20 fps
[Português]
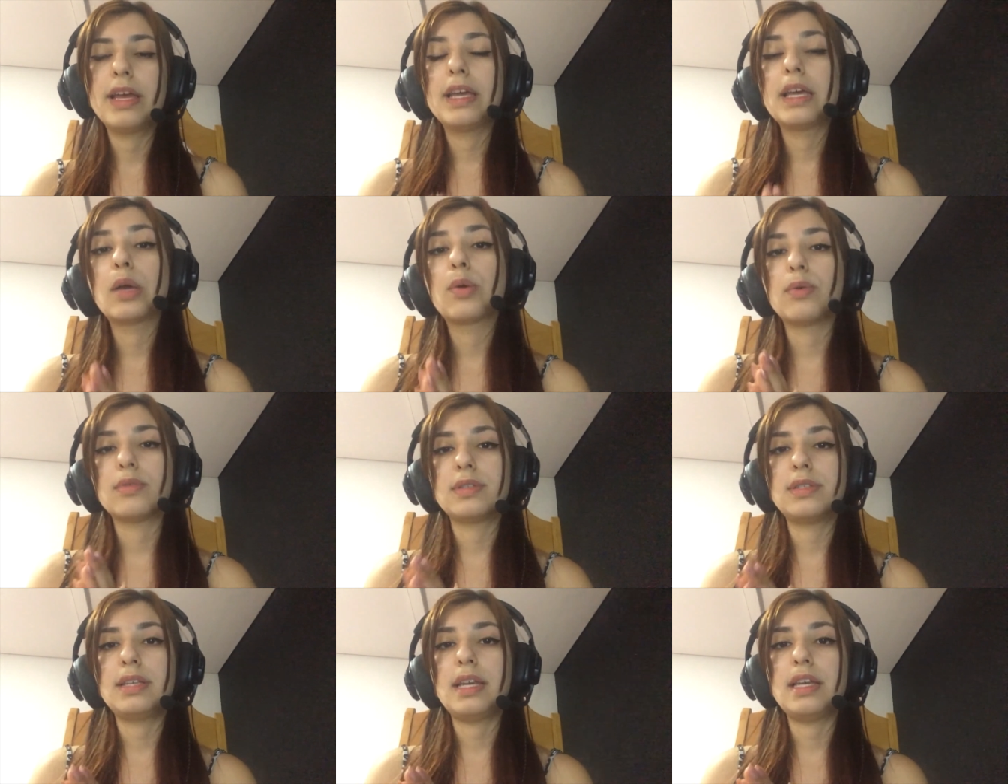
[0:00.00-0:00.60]
que
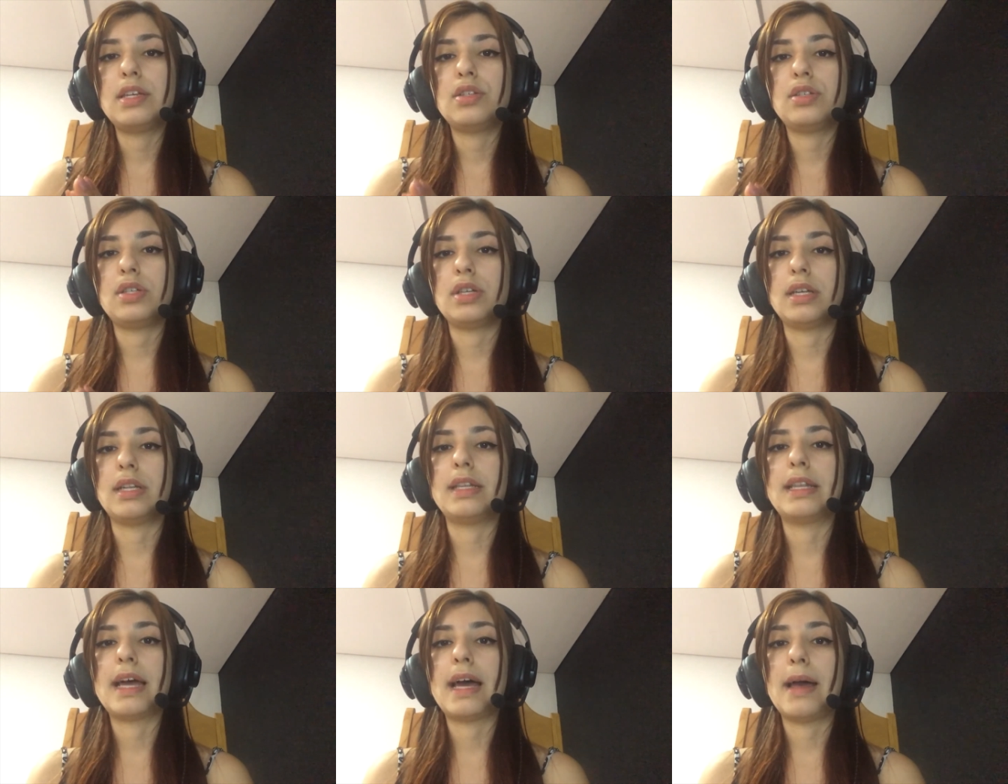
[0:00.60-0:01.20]

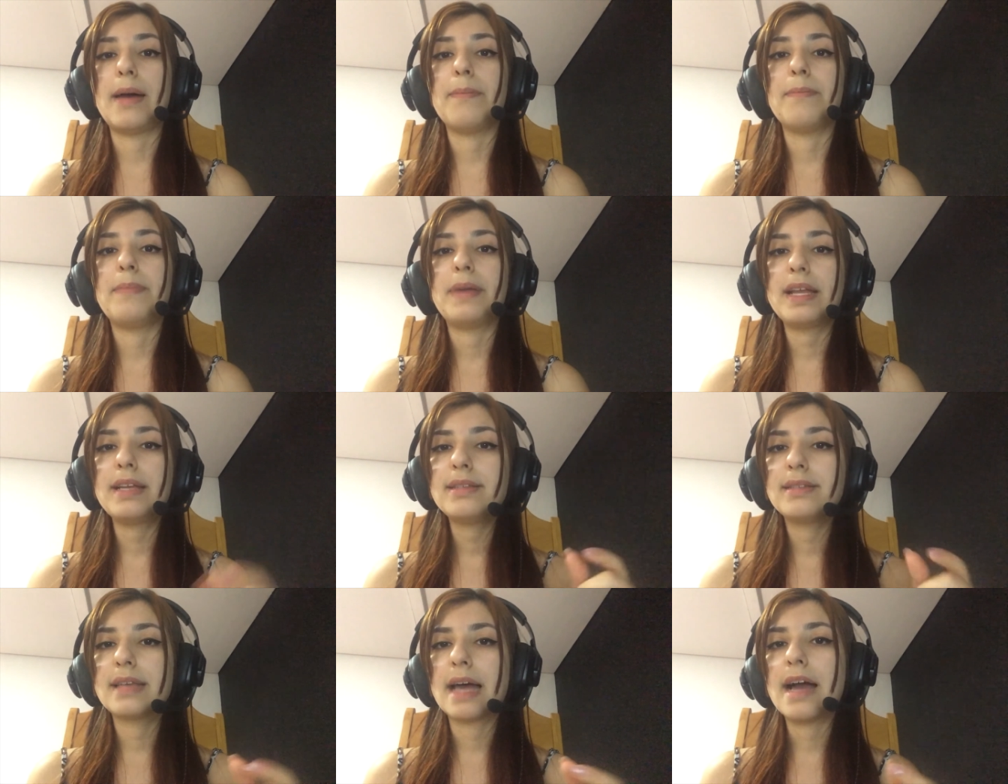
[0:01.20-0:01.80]
consiste na
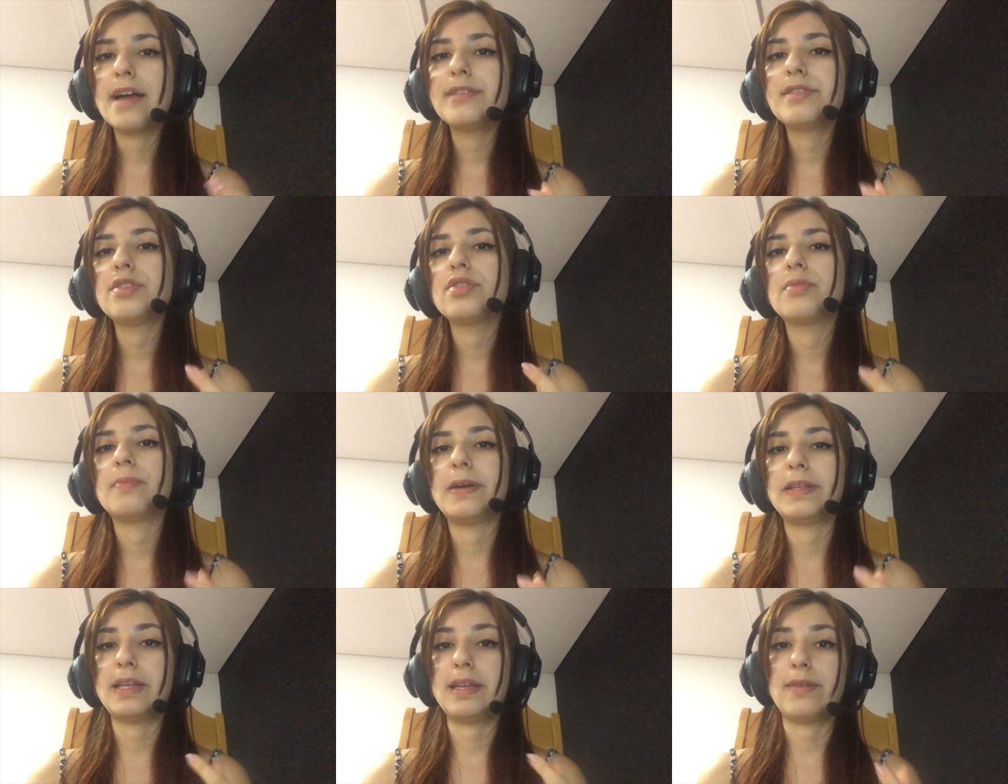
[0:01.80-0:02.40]
prensagem
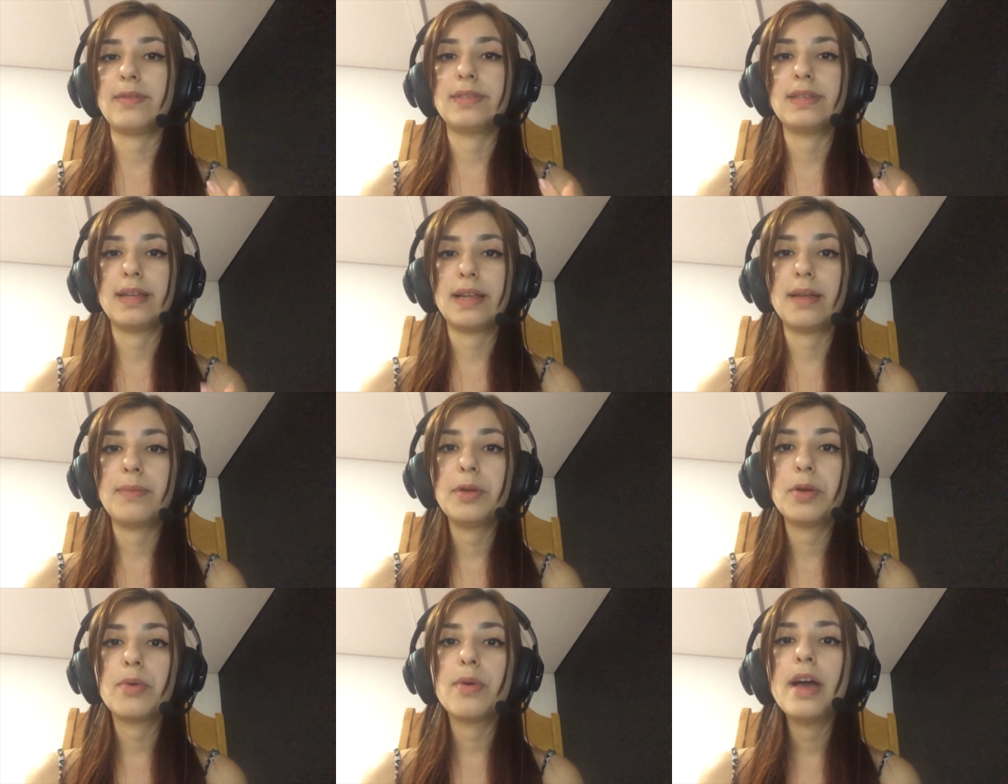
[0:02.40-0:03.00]
do material
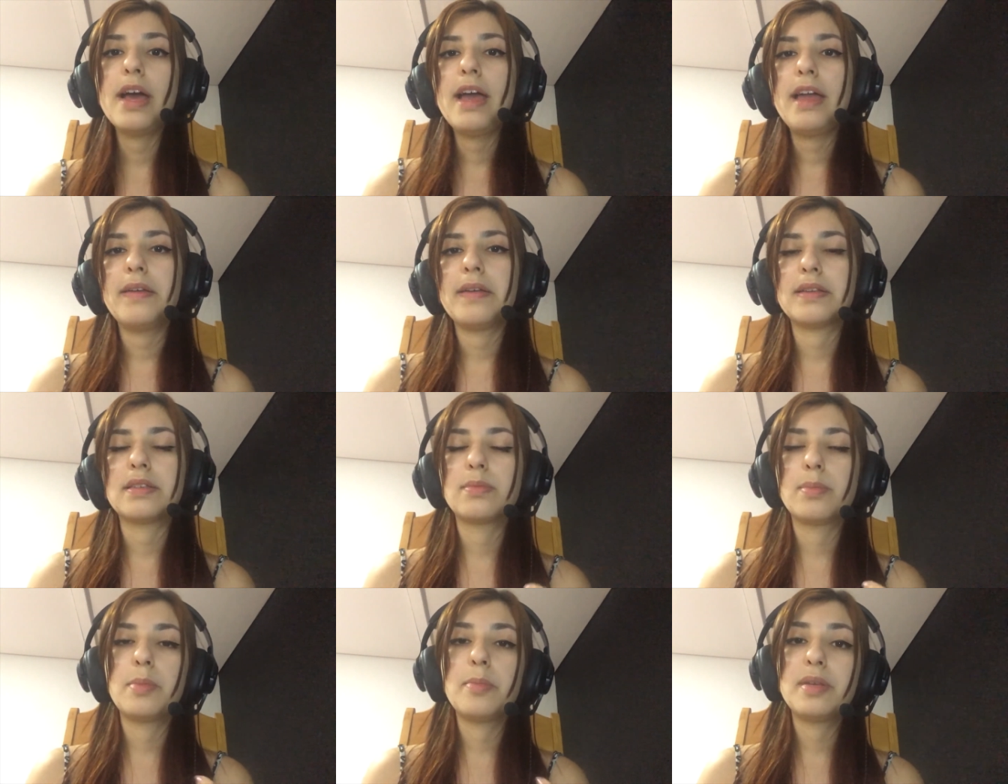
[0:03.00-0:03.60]
cerâmico e a
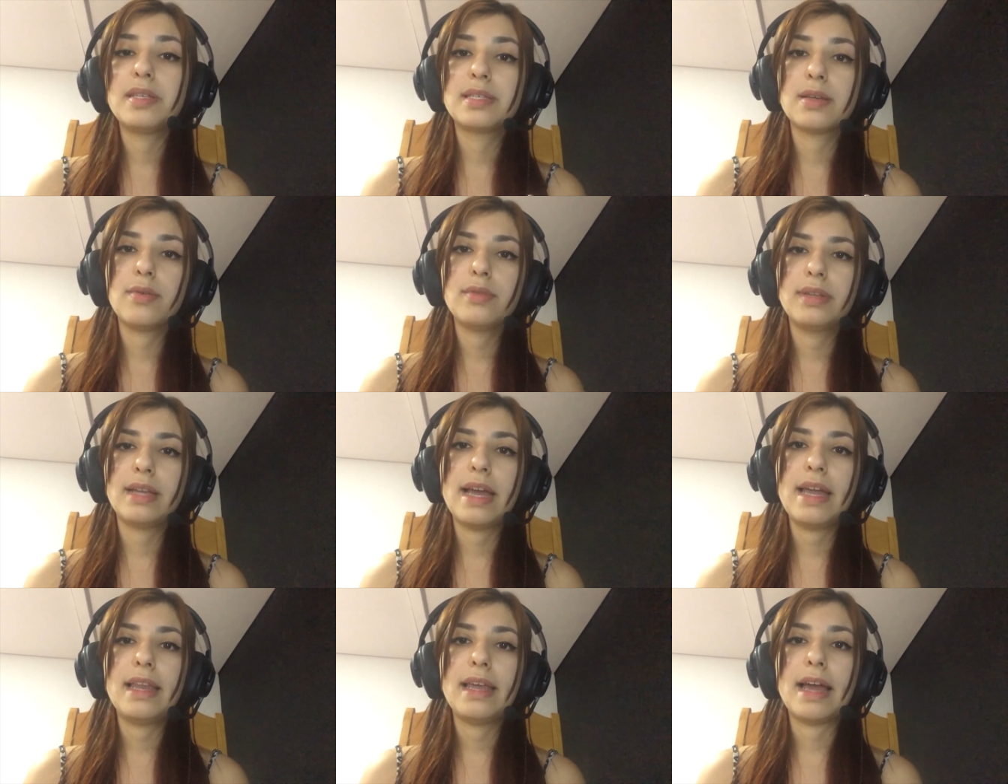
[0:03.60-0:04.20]
submissão
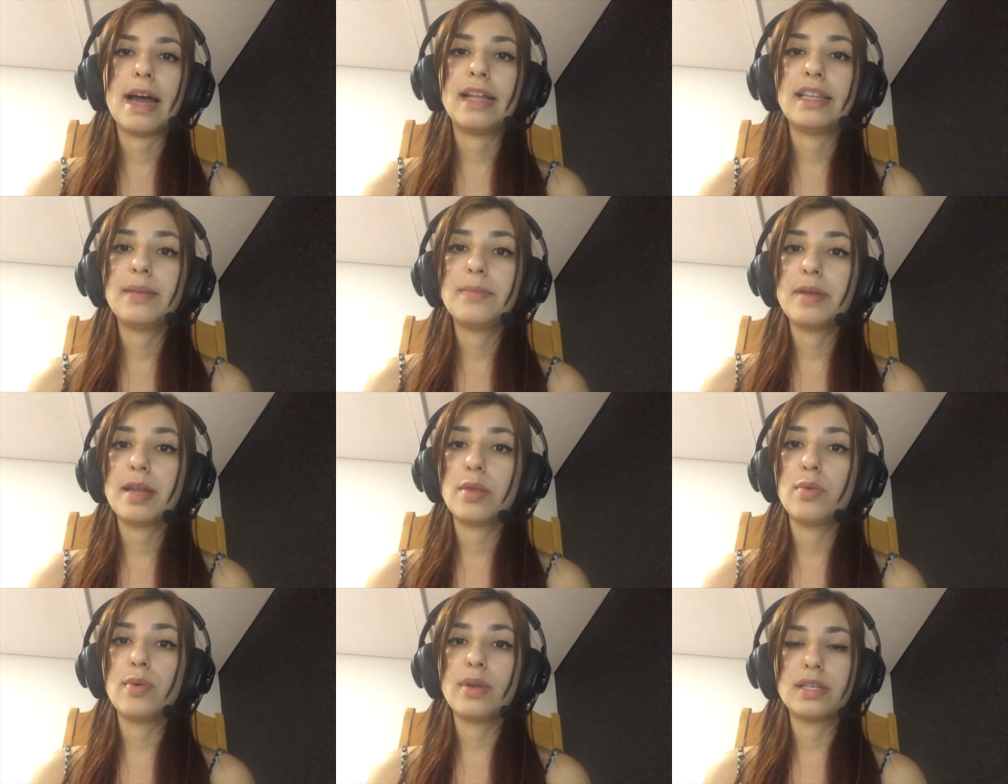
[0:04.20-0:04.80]
dele a
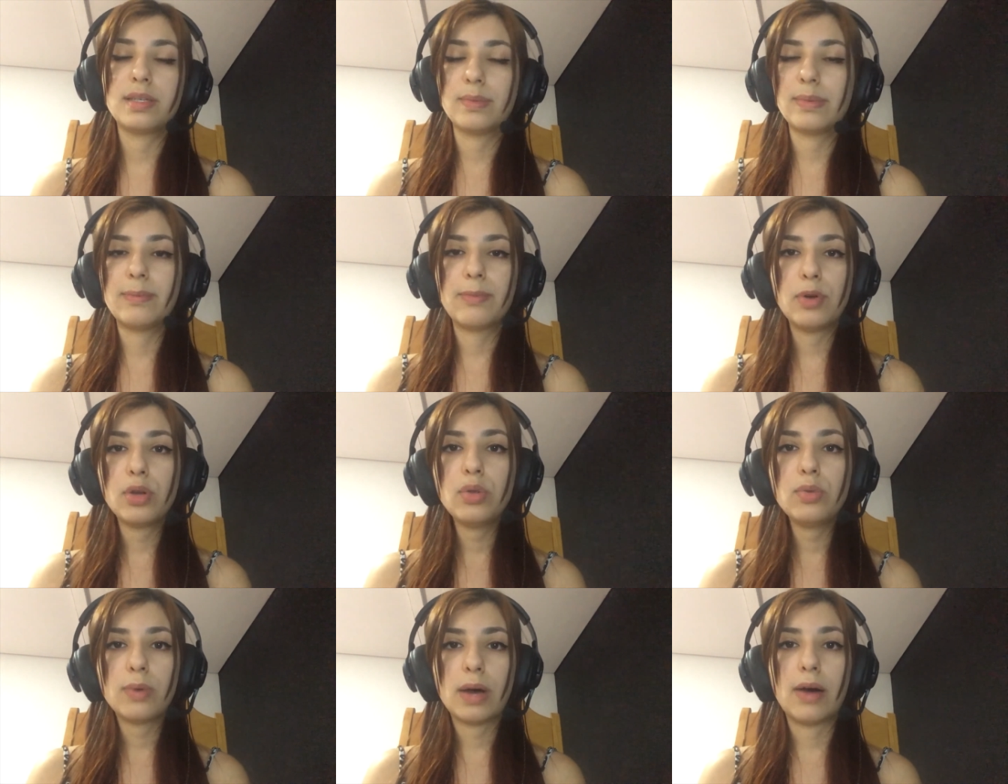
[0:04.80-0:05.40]
temperaturas
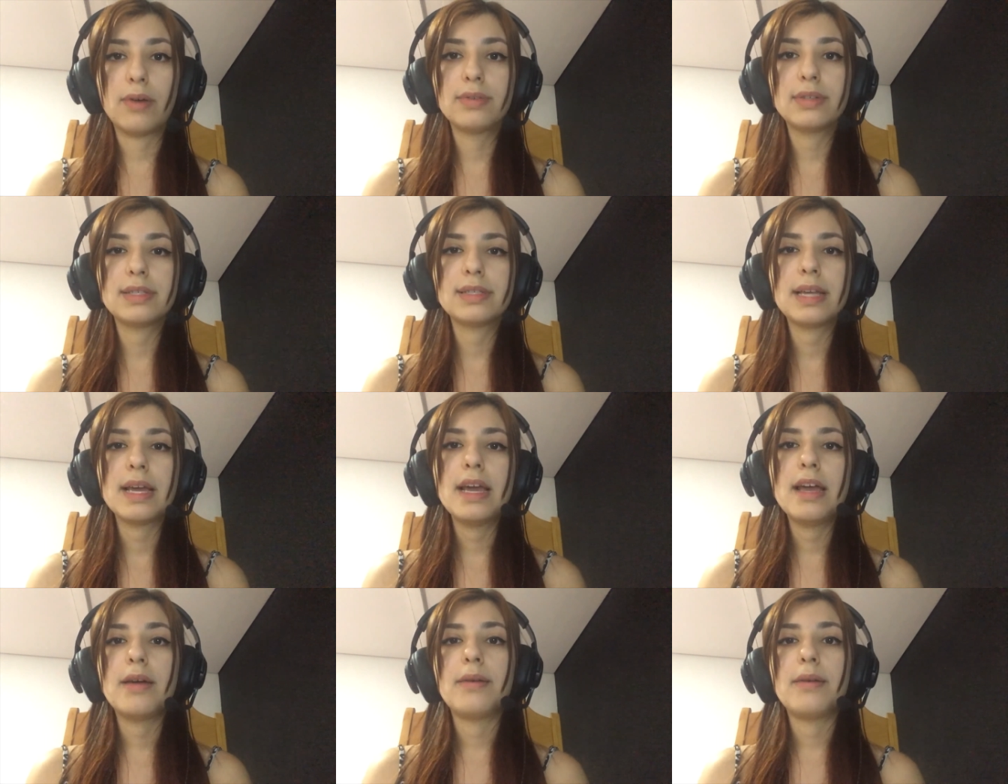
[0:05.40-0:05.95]
muito altas,